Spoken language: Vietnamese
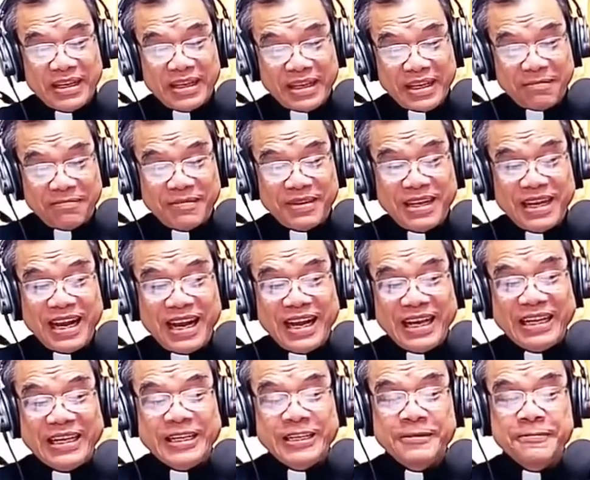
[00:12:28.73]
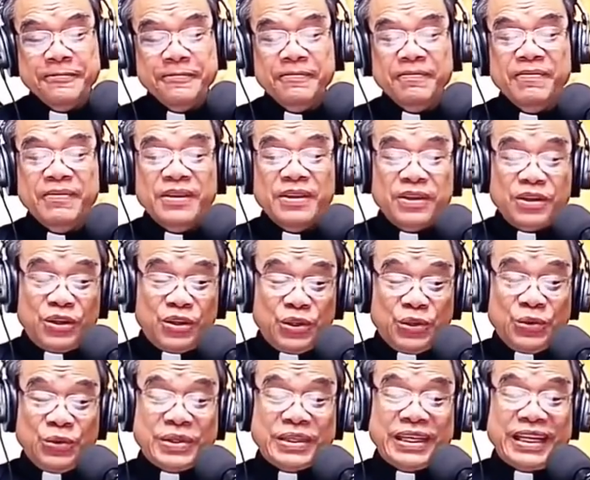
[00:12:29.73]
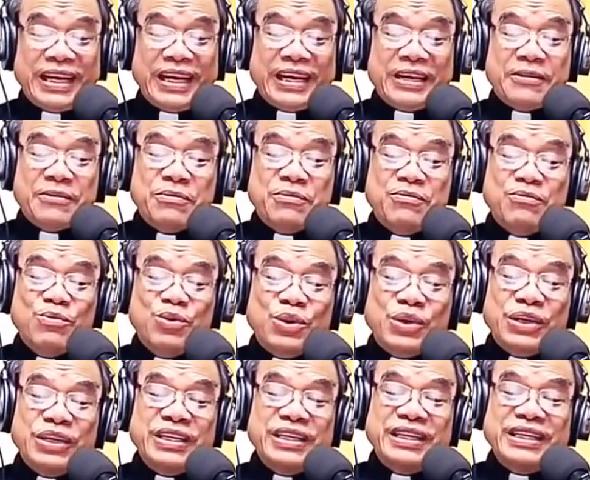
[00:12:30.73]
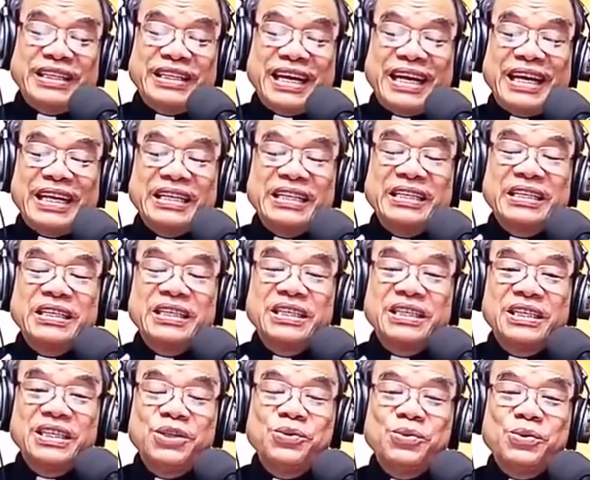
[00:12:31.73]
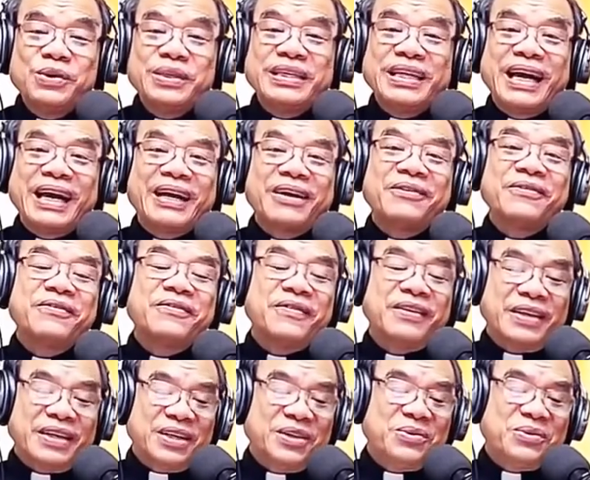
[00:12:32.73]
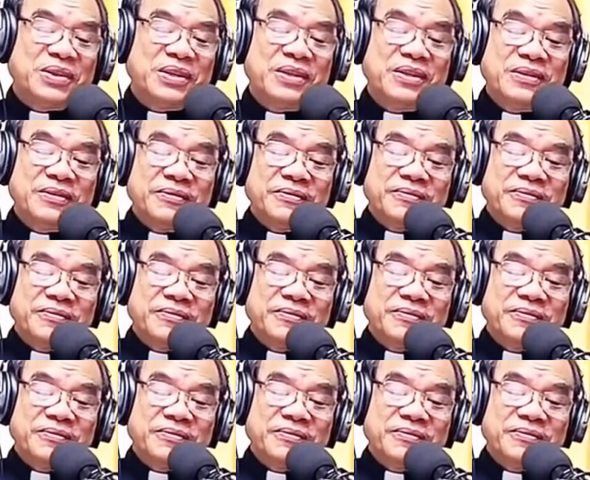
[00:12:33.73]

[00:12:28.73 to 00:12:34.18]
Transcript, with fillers: Điểm thứ hai, Giuse một người cha dịu dàng và yêu thương.